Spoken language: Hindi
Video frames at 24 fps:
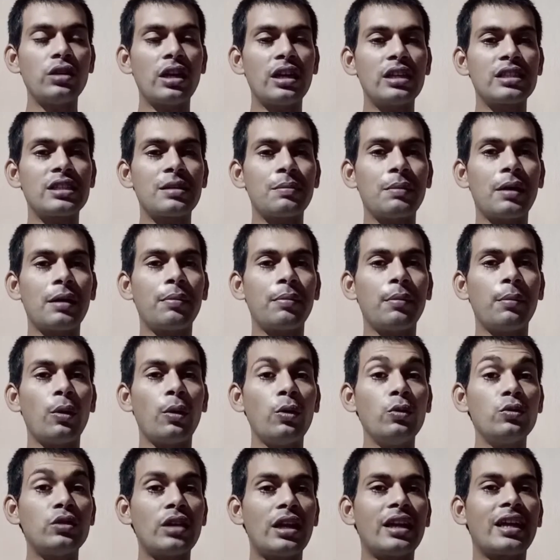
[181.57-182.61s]
सारे सामान पर
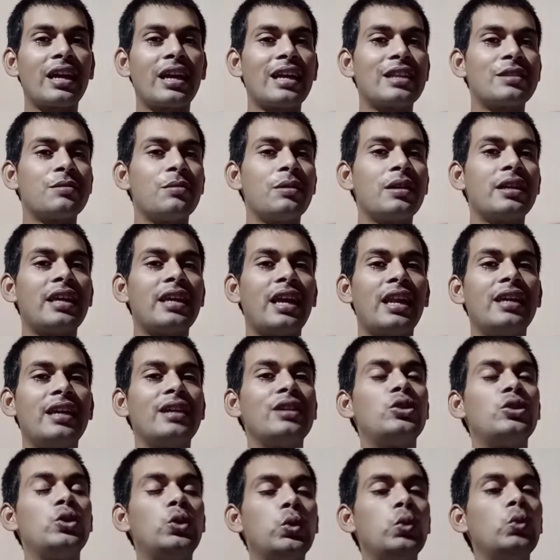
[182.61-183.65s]
बहुत सारे कैशबैक यानी कि
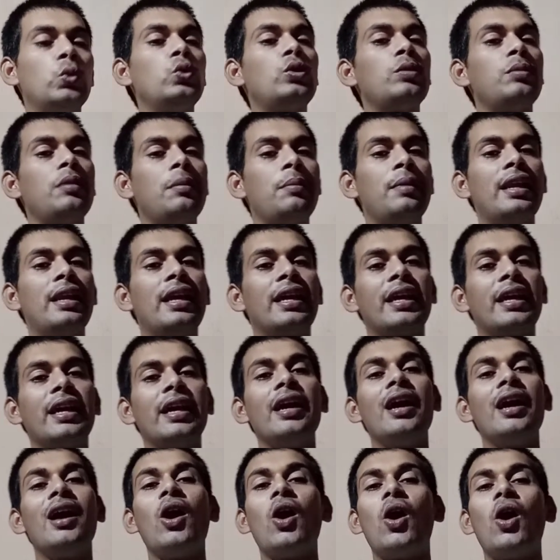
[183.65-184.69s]
छूट भी मिलेंगे
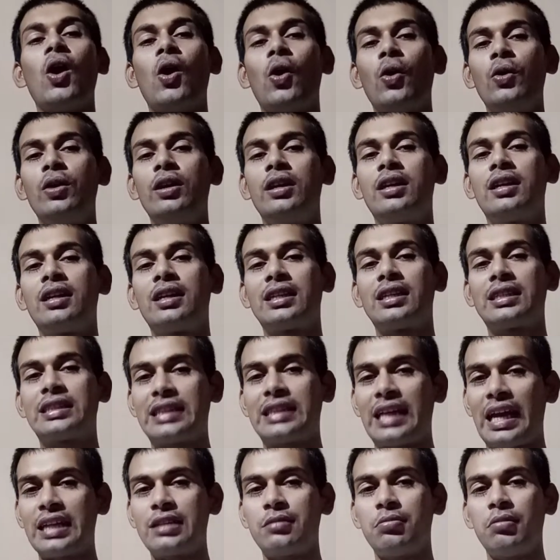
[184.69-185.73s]
और
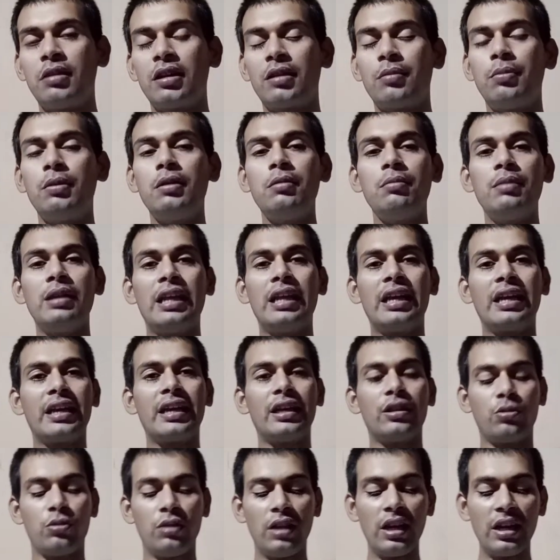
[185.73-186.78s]
कैशबैक भी मिलेंगे
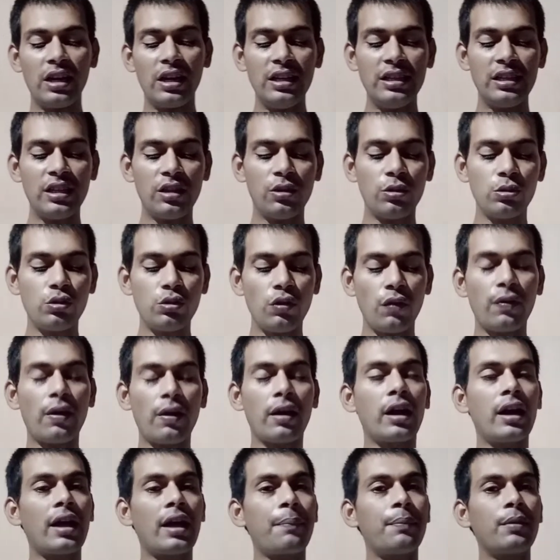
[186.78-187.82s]
तो देख लीजिए दोस्तों
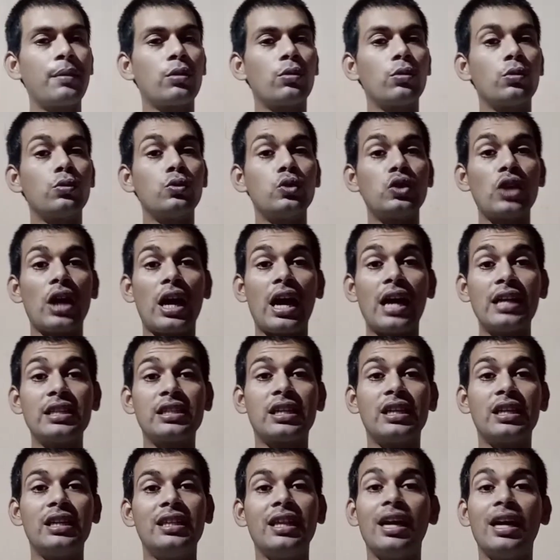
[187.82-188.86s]
अगर आपको कुछ आज
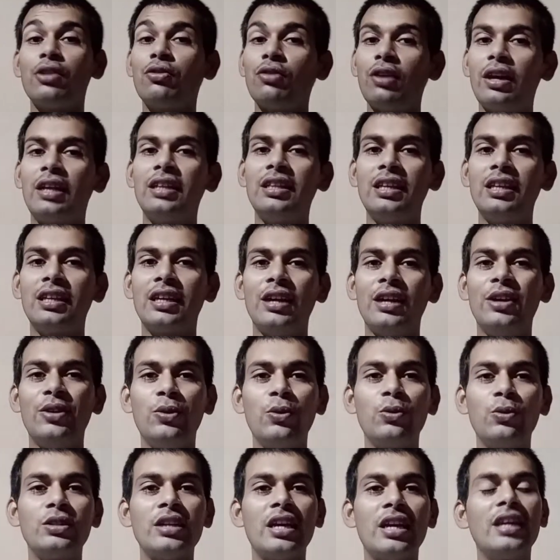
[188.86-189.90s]
खरीदना है तो एक दिन के लिए
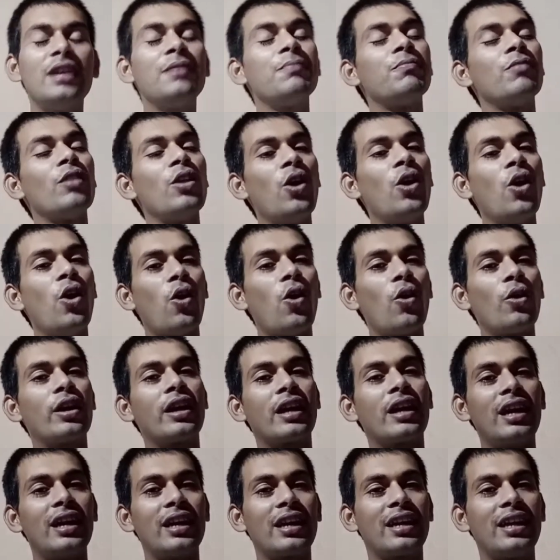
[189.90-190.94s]
रुक जाइए और
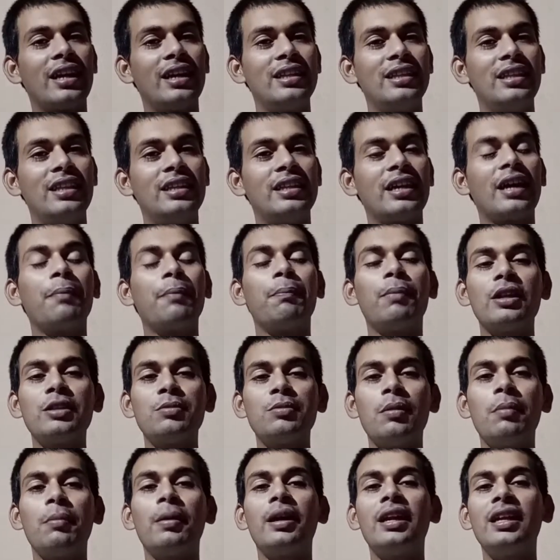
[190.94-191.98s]
कल खरीद लीजिएगा प्लस
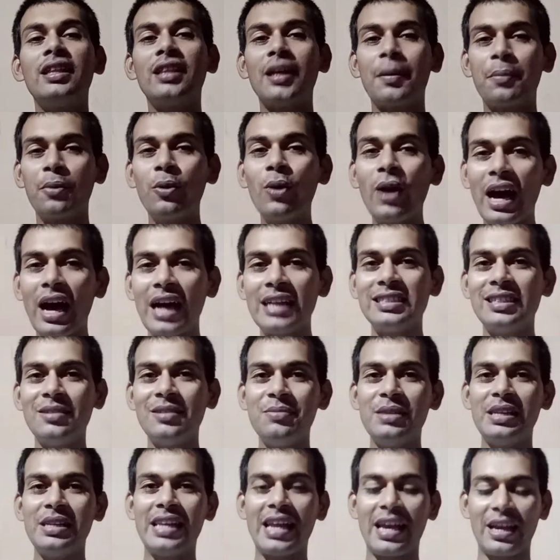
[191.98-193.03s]
मेंबर हैं तो आपको आज ही
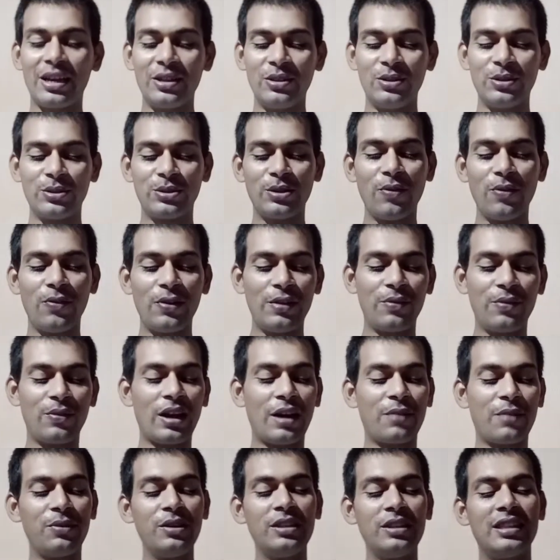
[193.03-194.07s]
मिल जाएगी दोस्तों
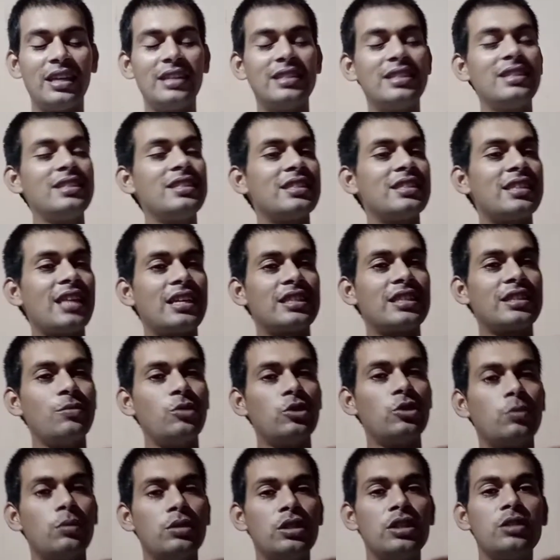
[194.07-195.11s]
फ्लिपकार्ट पर तेईस से सत्ताईस के
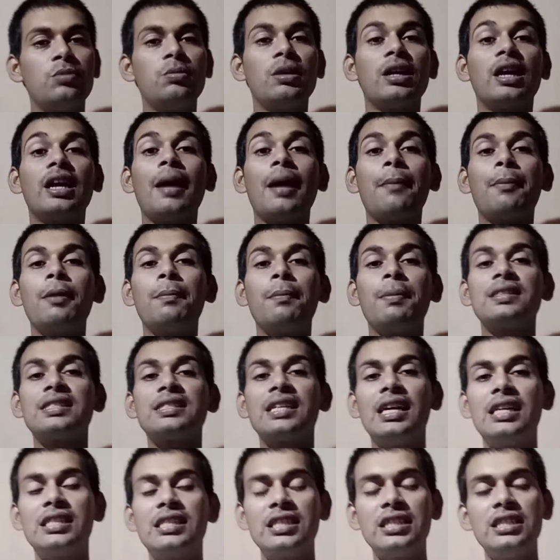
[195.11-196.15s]
बीच में जिसमें अगर आपके पास
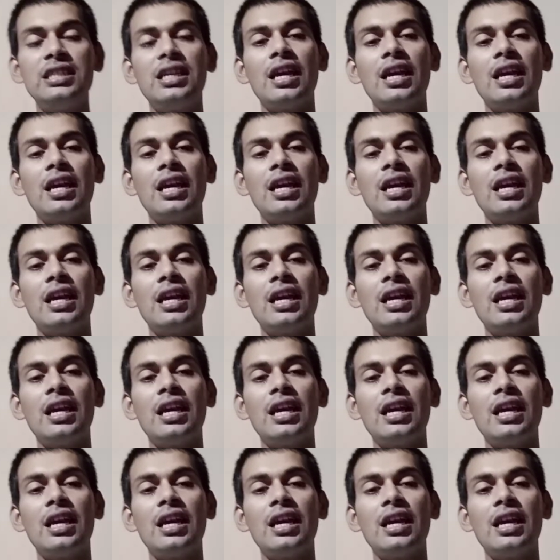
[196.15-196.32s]
एच